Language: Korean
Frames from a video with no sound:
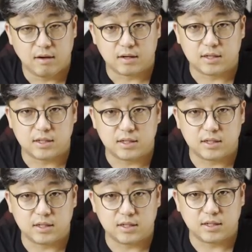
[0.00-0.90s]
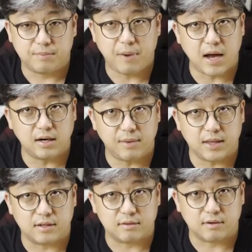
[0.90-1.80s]
그 판을
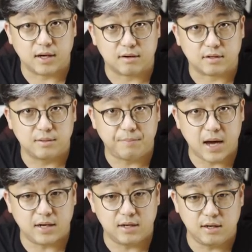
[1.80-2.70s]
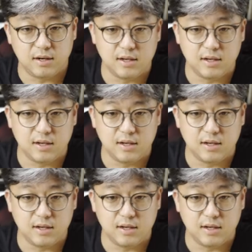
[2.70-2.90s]
만드는 거예요. 그 판을